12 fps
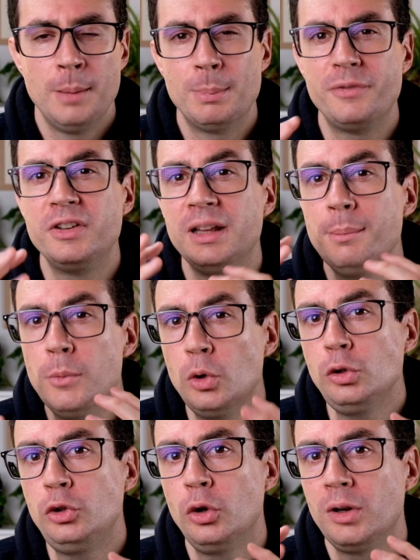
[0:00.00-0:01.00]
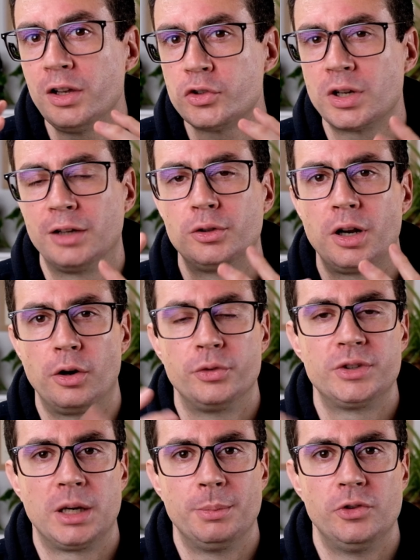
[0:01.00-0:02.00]
ma viene molto lasciato alla
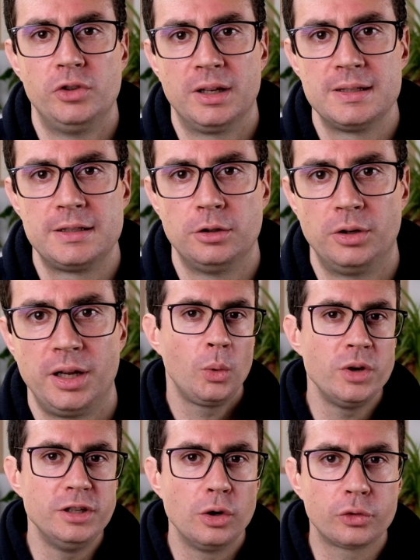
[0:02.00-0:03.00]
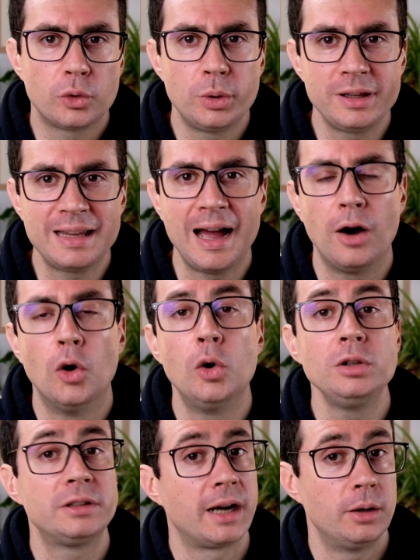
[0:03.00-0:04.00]
nostra immaginazione. Quindi l'oscurità,
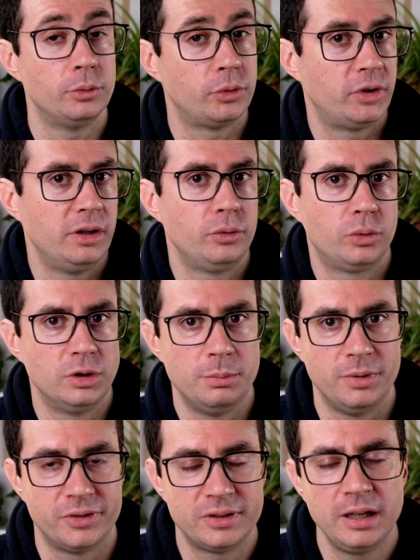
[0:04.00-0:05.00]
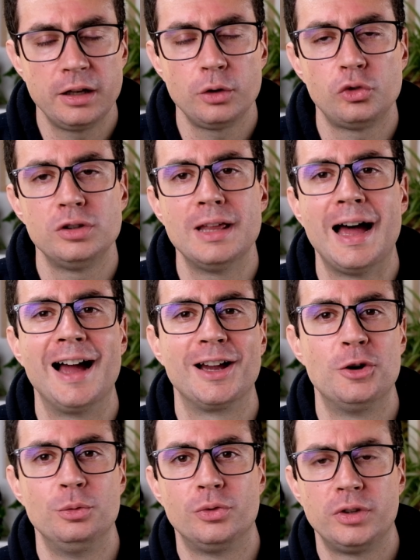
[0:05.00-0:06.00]
oltre a un senso di mistero, ci dà
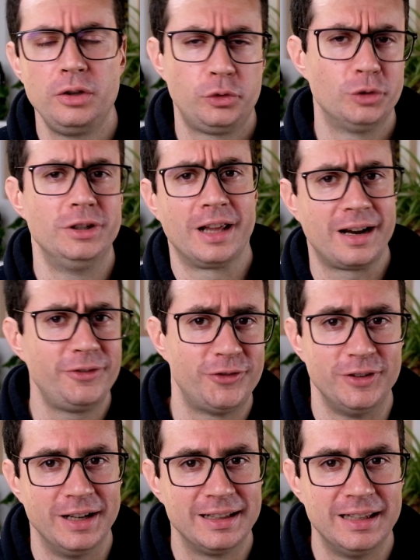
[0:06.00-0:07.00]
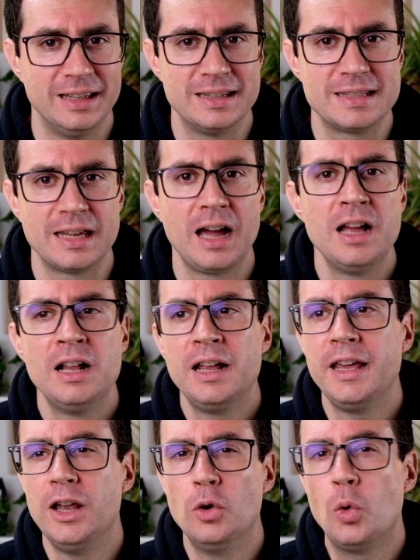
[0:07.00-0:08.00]
anche un senso di raffinatezza
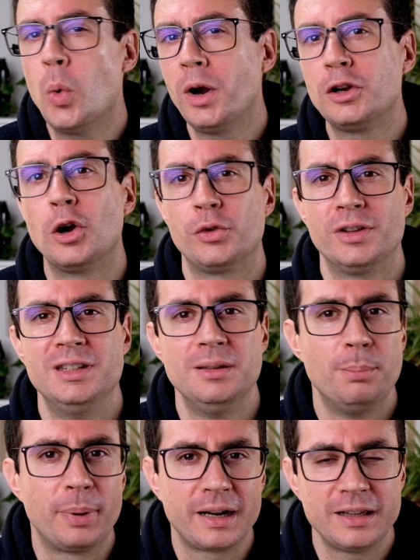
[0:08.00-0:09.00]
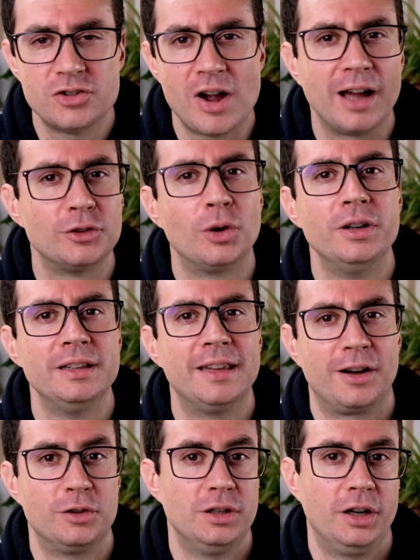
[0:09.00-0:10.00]
e un qualcosa di pregiato
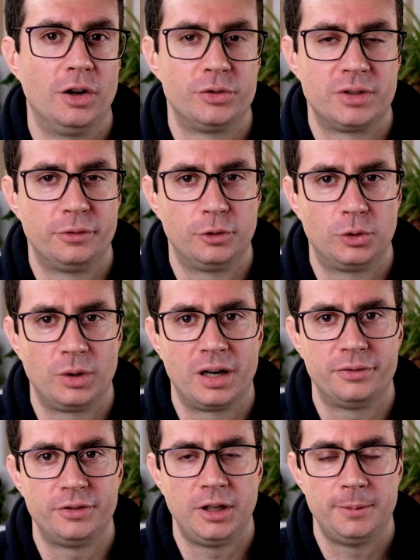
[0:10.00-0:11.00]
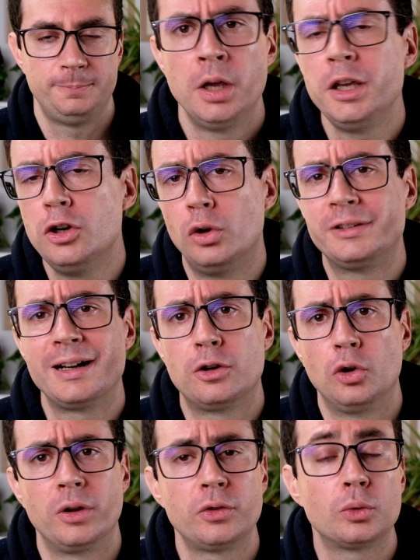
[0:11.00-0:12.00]
all'interno delle nostre fotografie. Inoltre il
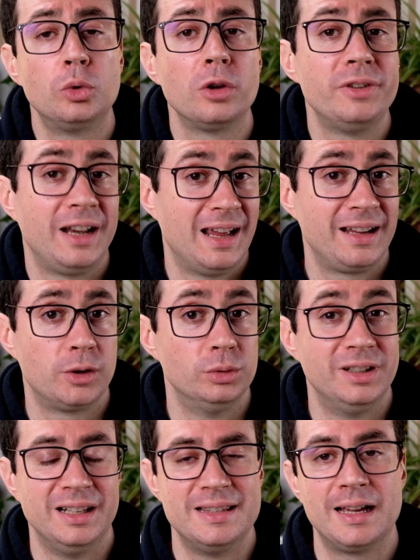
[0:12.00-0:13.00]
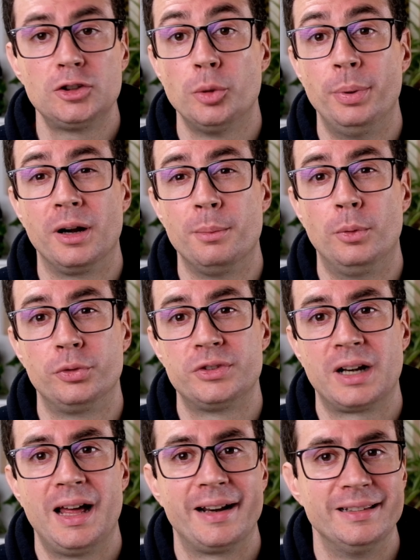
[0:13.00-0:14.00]
colore scuro viene anche utilizzato per
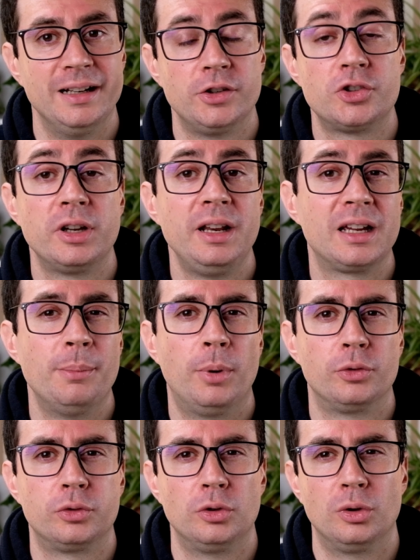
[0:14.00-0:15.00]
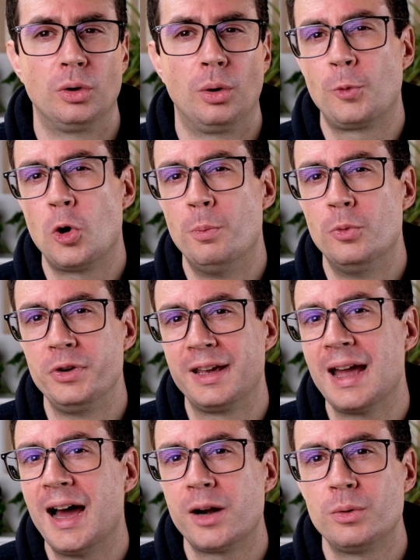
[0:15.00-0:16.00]
mostrare delle scene che possono
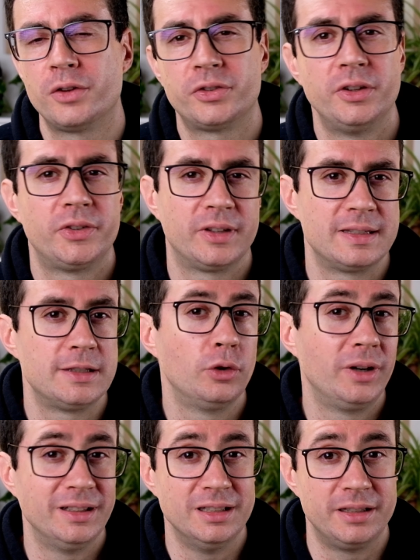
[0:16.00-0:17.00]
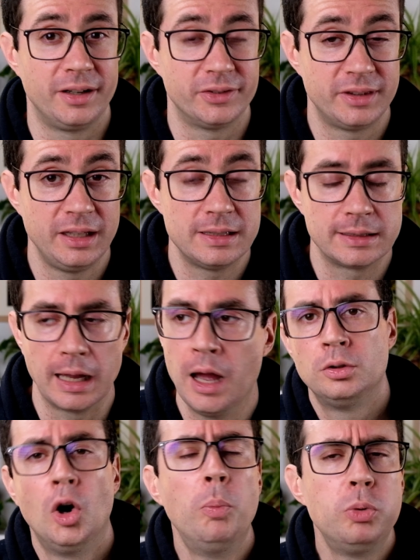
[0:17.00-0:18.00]
comunicare una sensazione di tristezza
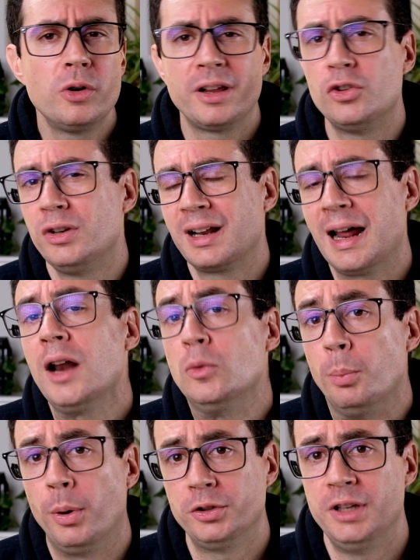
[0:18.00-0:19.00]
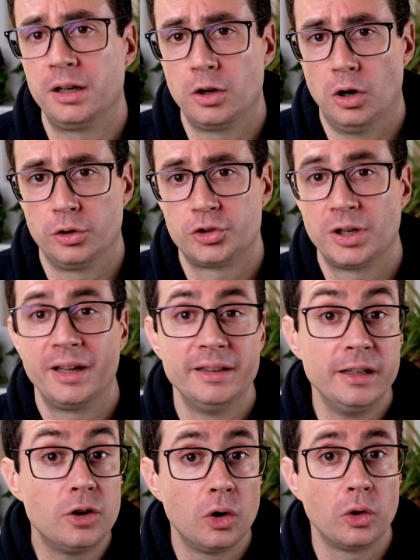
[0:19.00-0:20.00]
oppure in generale un po' di angoscia ed
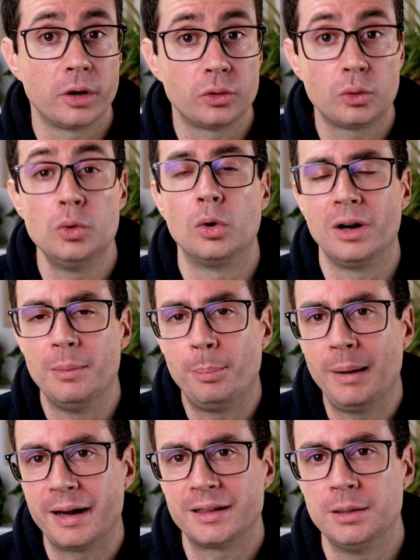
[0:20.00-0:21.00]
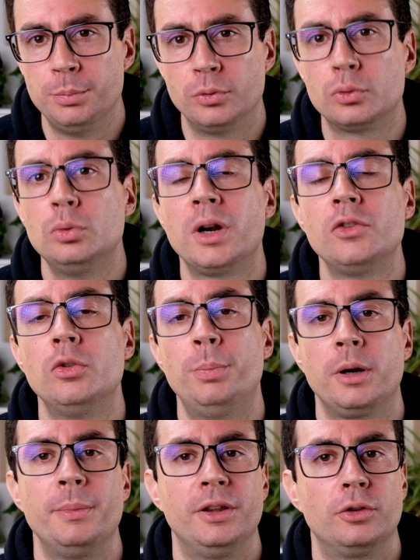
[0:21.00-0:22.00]
il colore scuro, le parti più scure ci
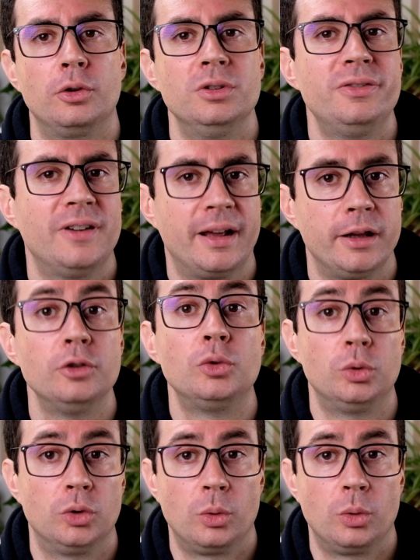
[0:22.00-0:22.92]
permettono di fare tutto